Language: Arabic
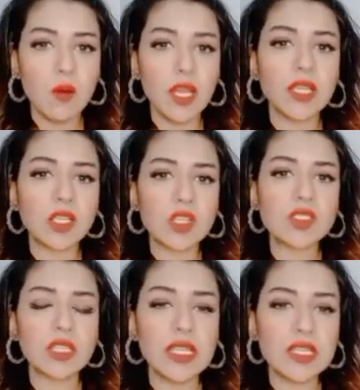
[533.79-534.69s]
ولكن
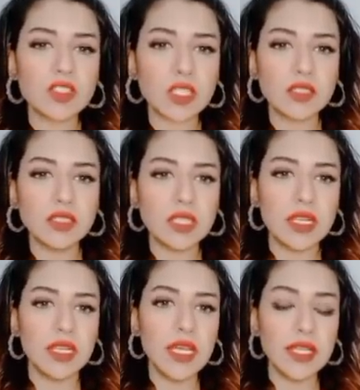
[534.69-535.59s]
قصه الليزر تحديدا
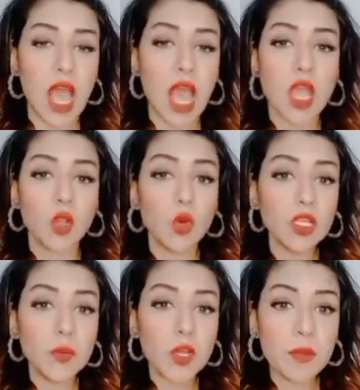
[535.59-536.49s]
اللي احنا
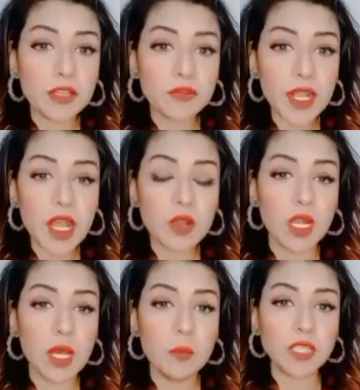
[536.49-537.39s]
كل البرامج فجاه
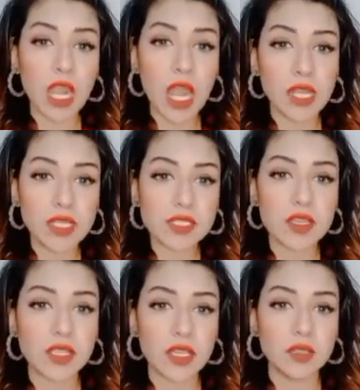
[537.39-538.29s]
كلها مطلعه
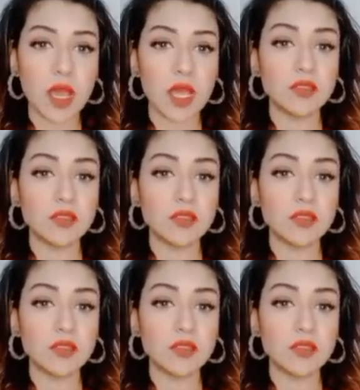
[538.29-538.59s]
ليزر يعني